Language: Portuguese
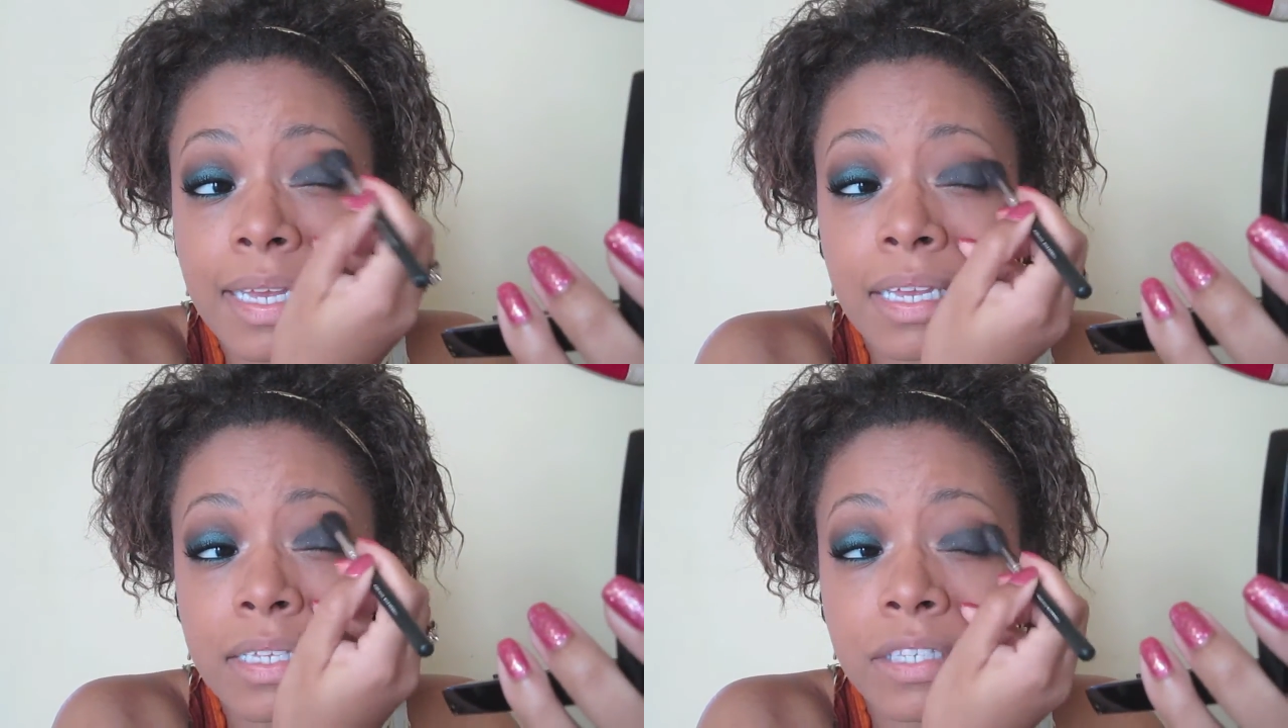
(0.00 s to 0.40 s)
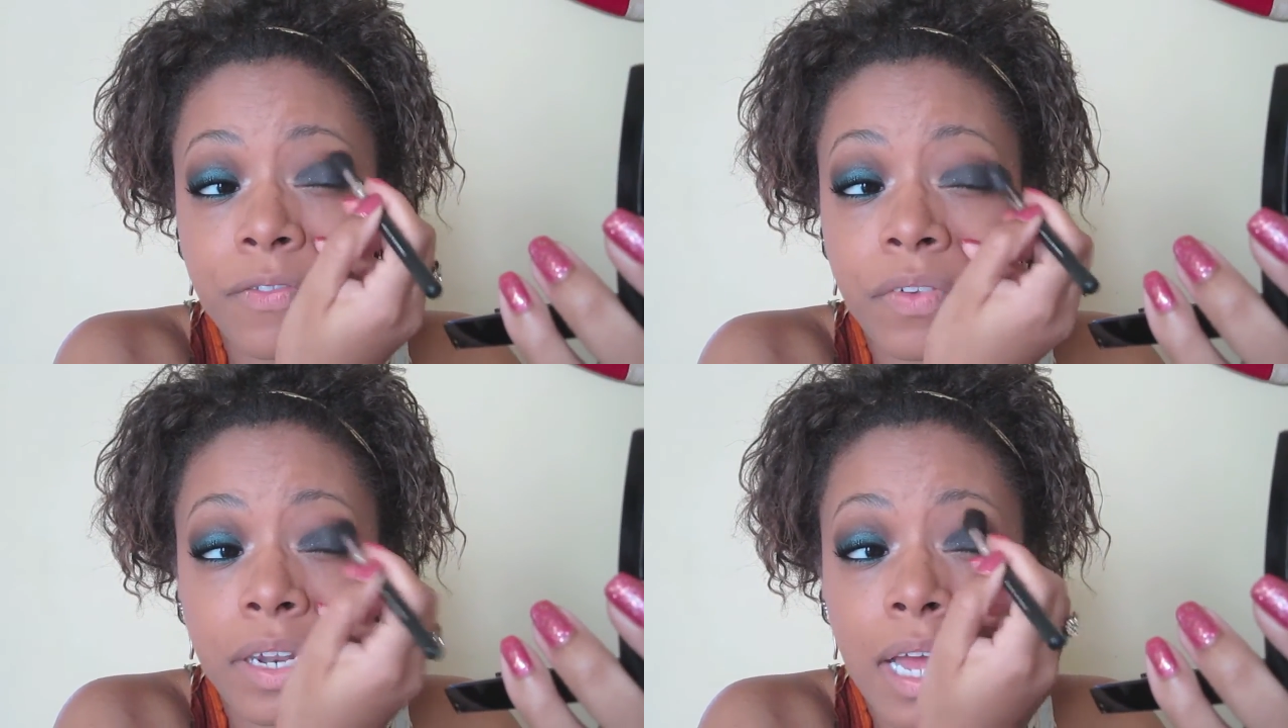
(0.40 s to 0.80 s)
esse
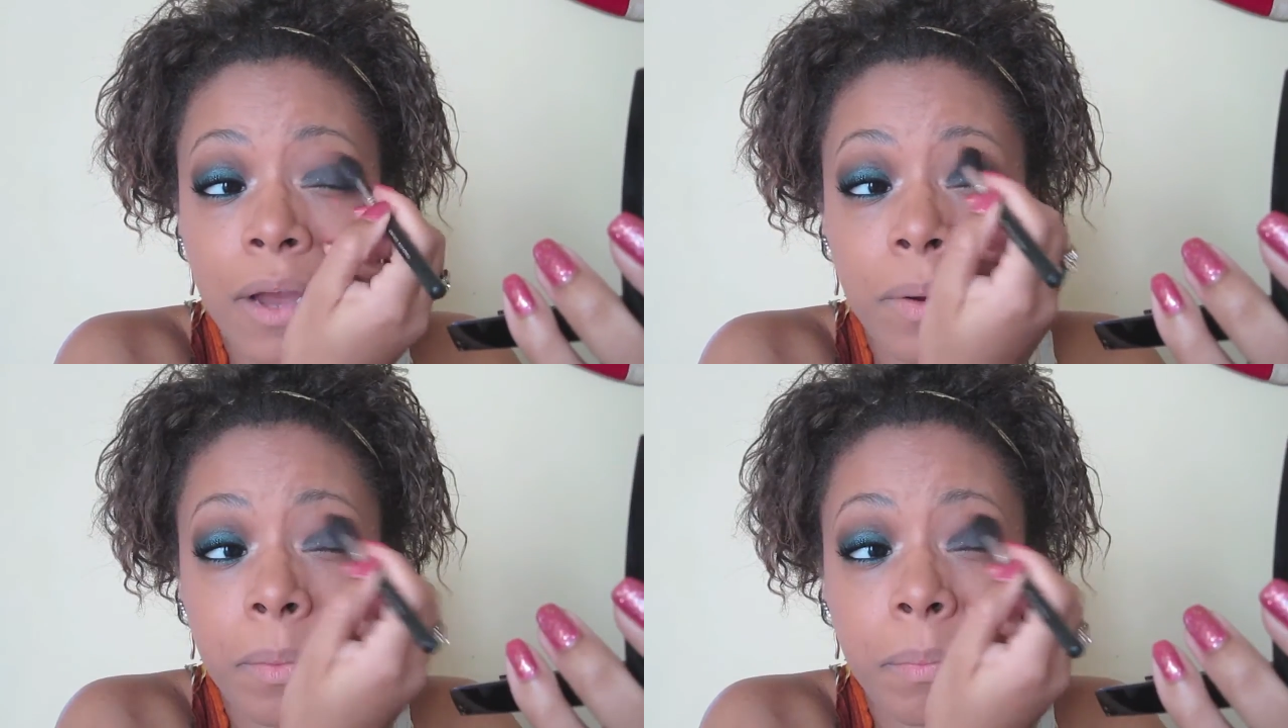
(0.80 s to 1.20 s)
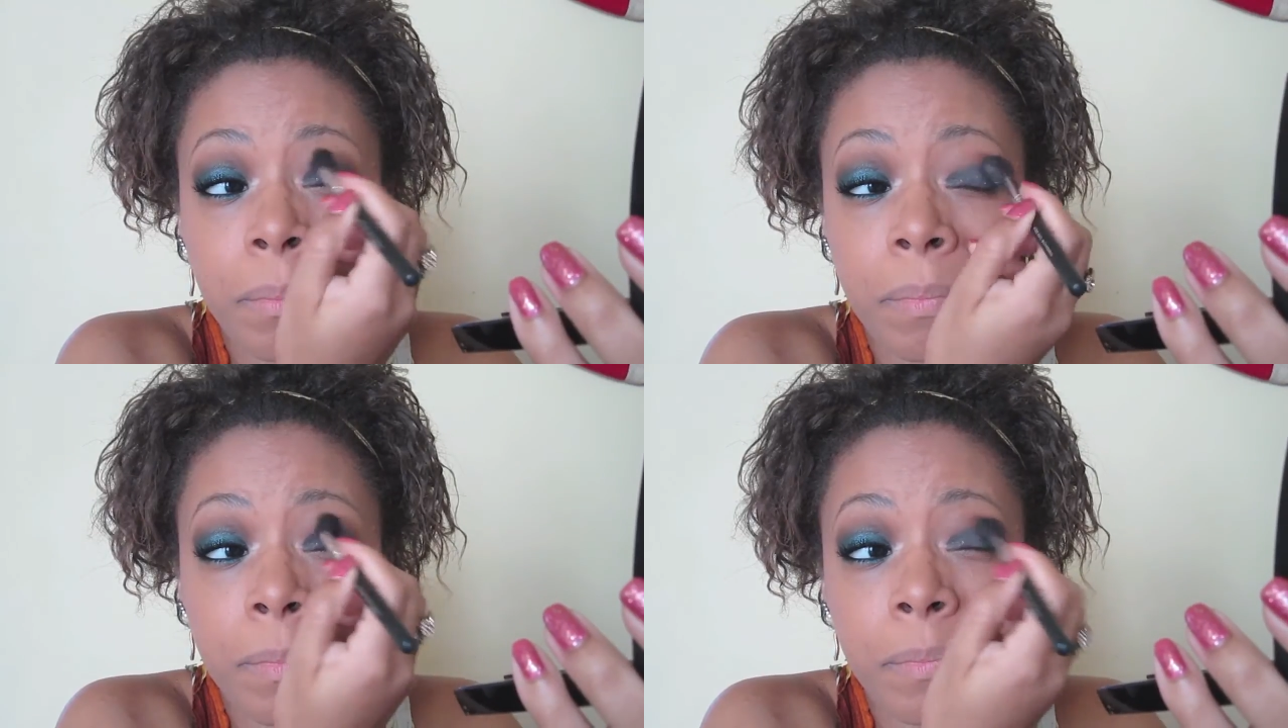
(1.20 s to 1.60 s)
final
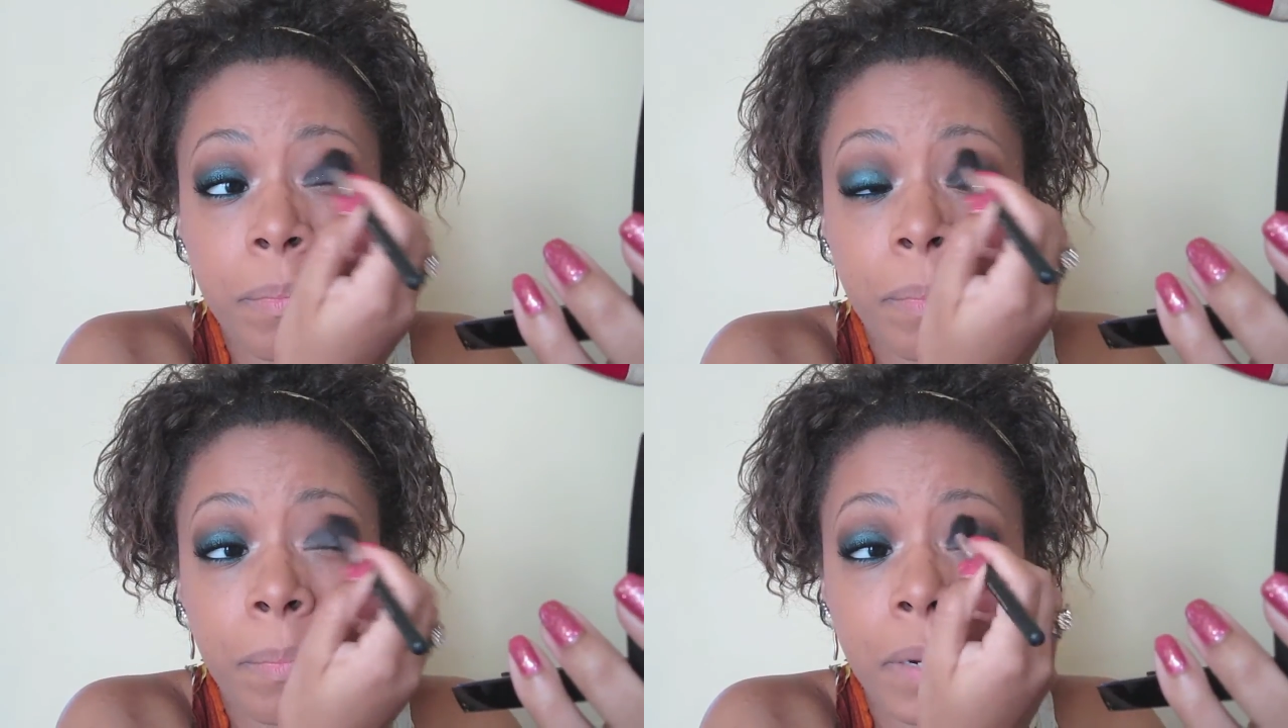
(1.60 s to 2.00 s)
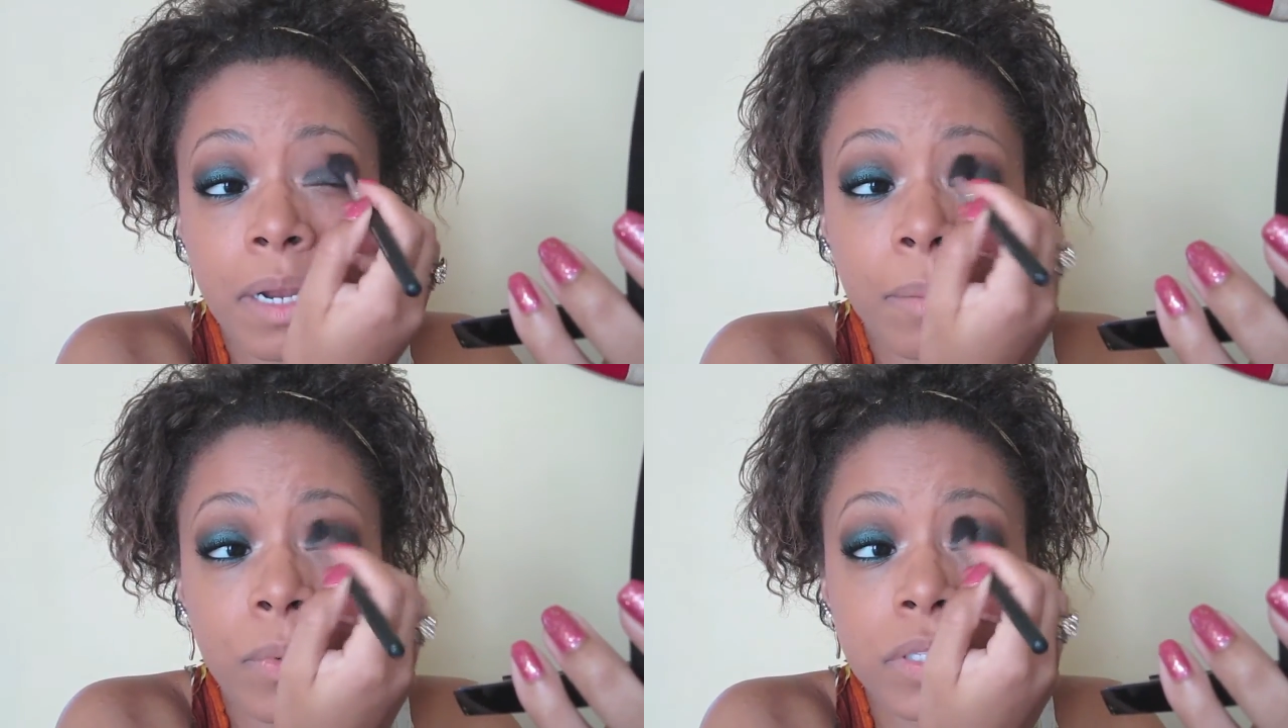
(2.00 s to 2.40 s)

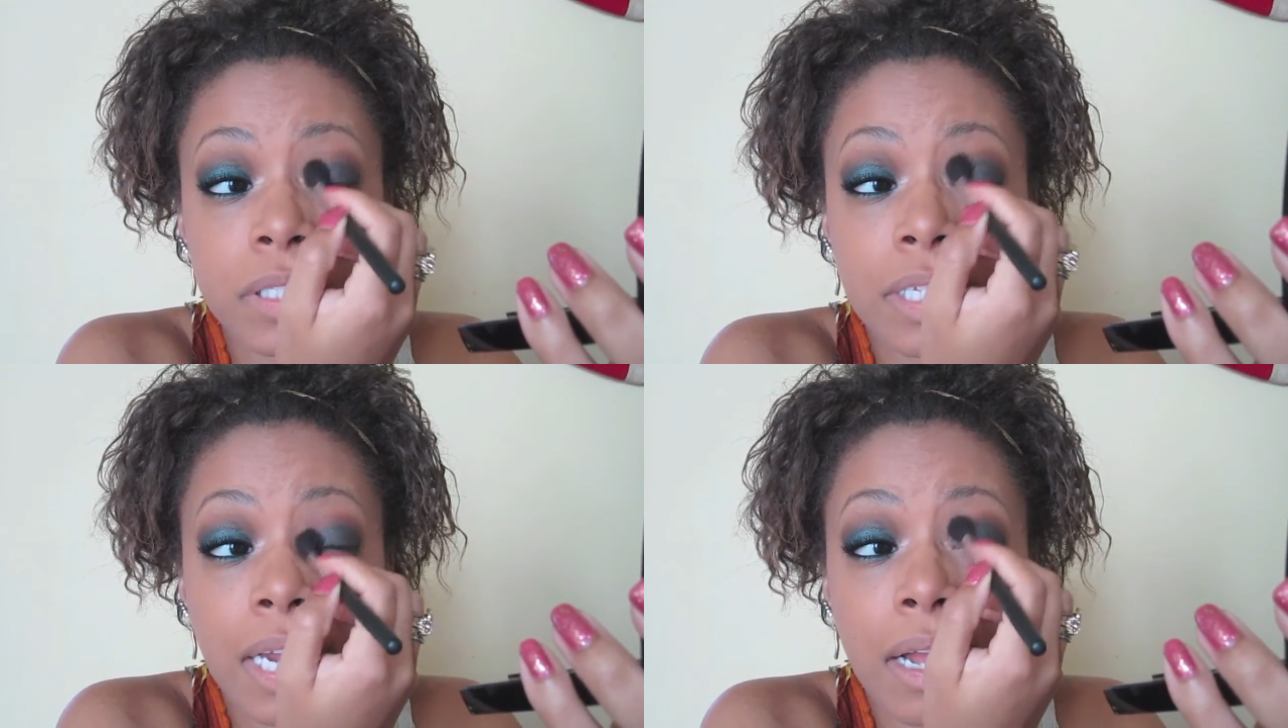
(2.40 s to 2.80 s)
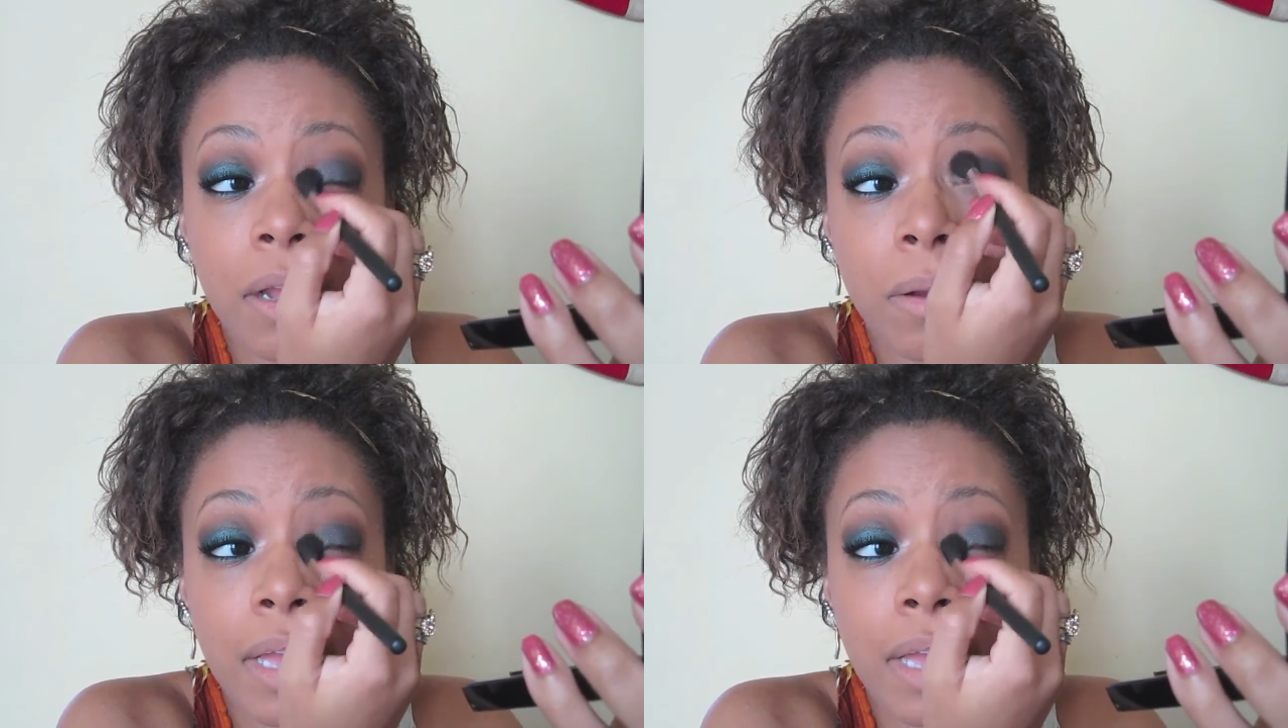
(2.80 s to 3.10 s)
para mostrar,